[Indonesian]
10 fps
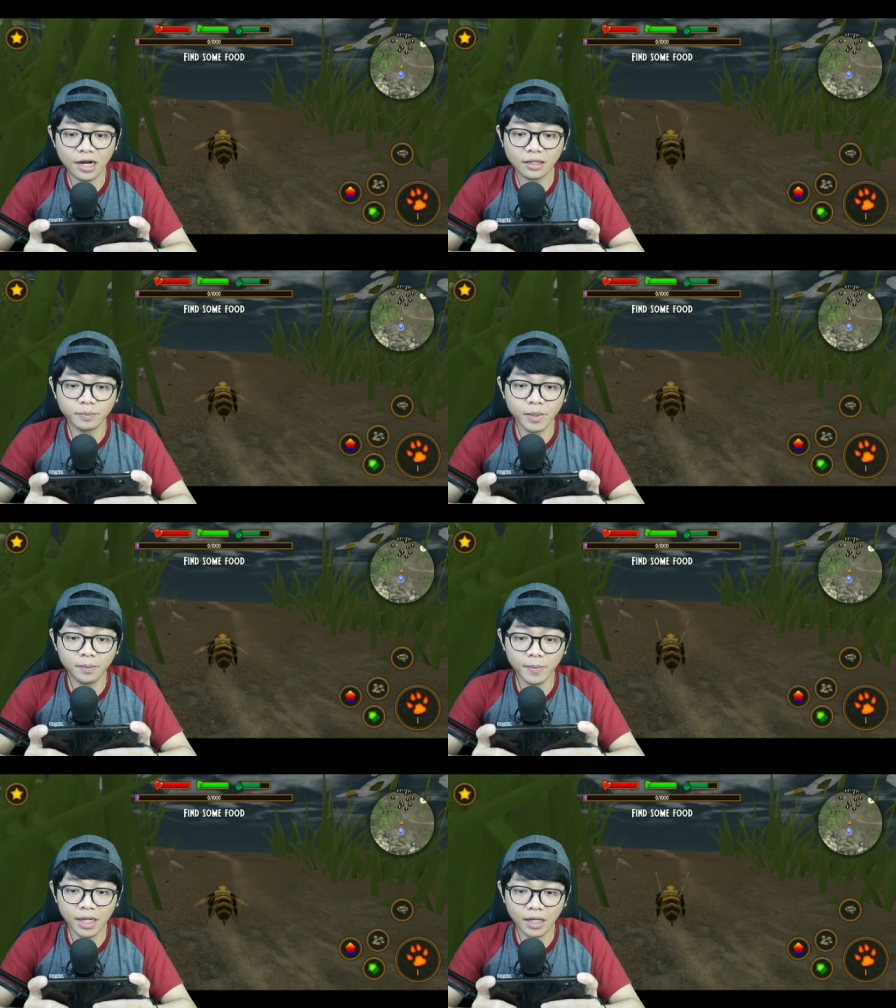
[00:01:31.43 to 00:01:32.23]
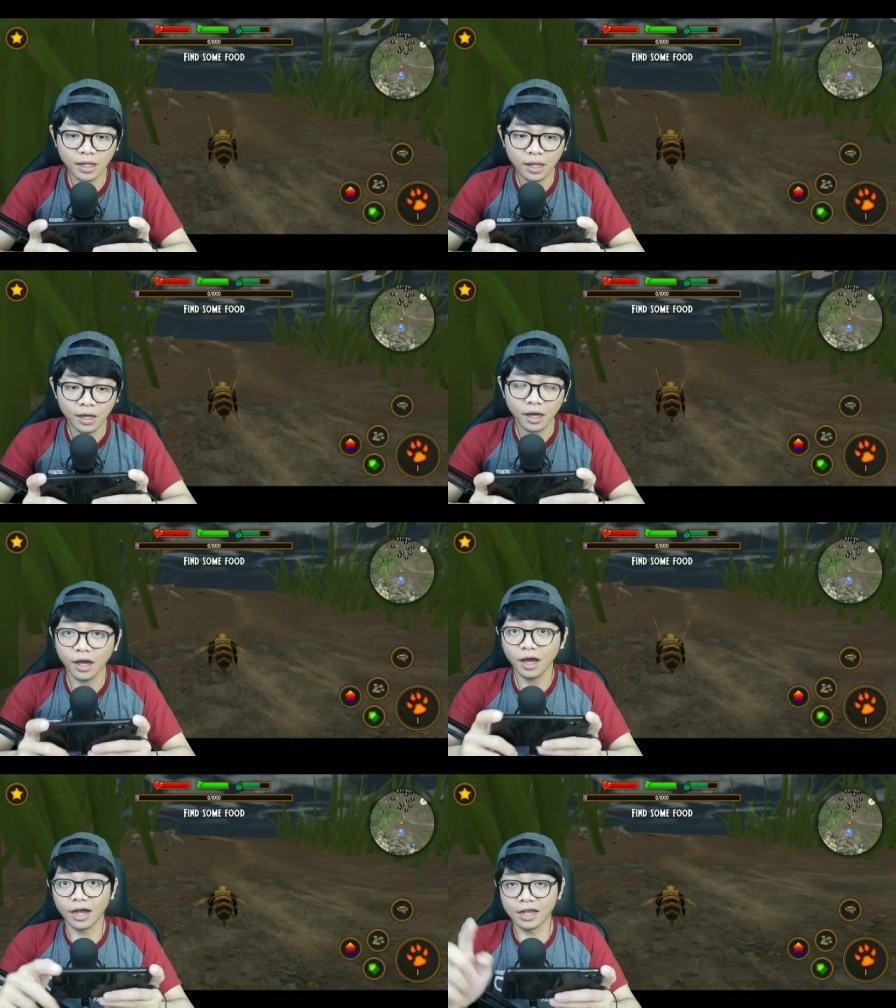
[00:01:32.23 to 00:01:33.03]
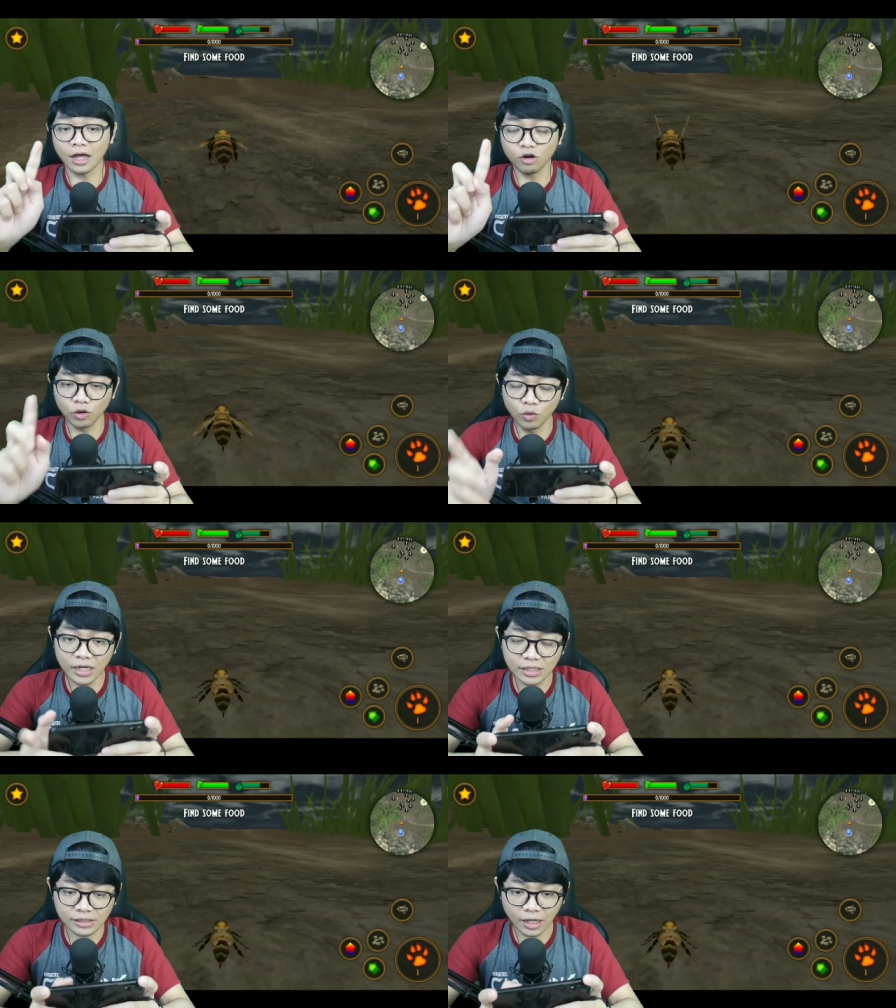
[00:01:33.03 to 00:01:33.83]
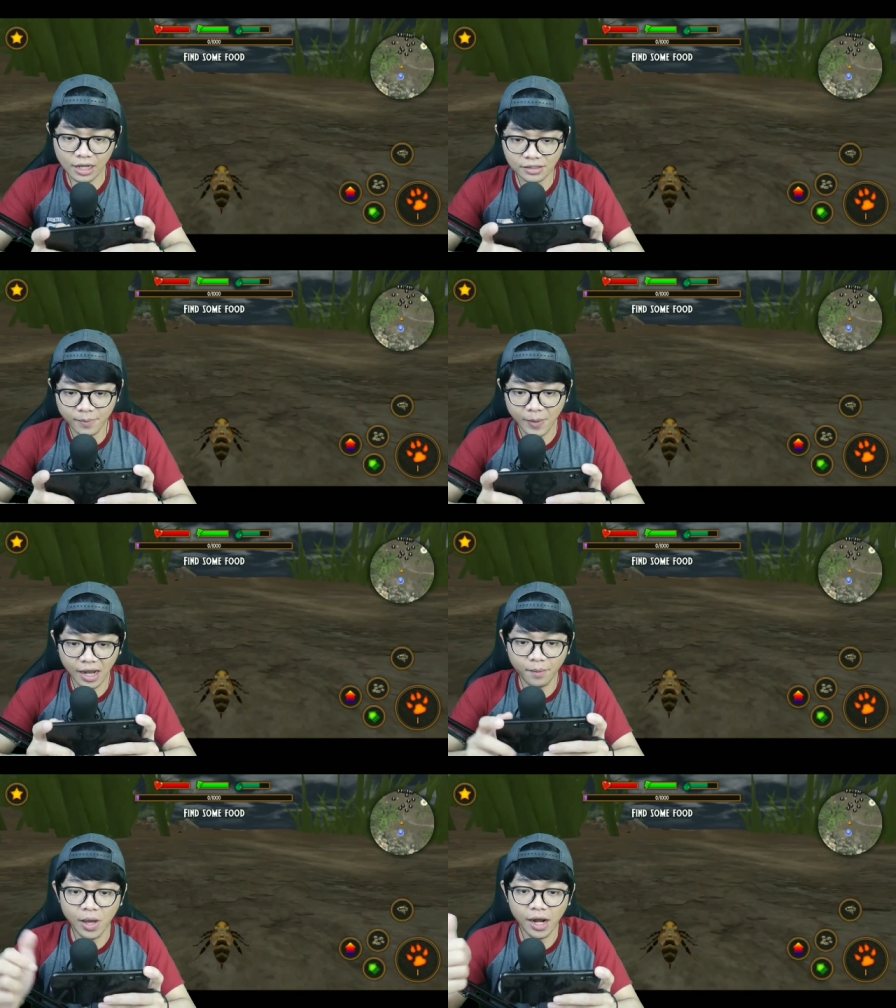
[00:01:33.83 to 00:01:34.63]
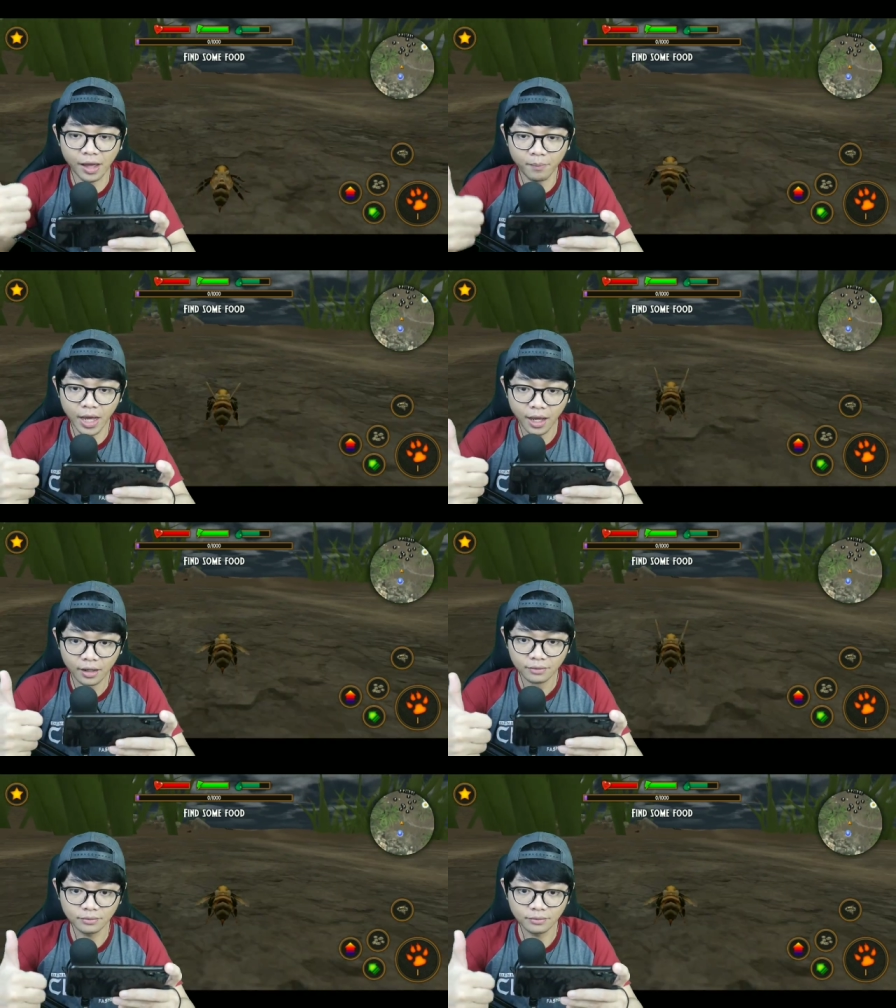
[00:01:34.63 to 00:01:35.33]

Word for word: enak teman-teman. Kalau gue diserang sama laba-laba,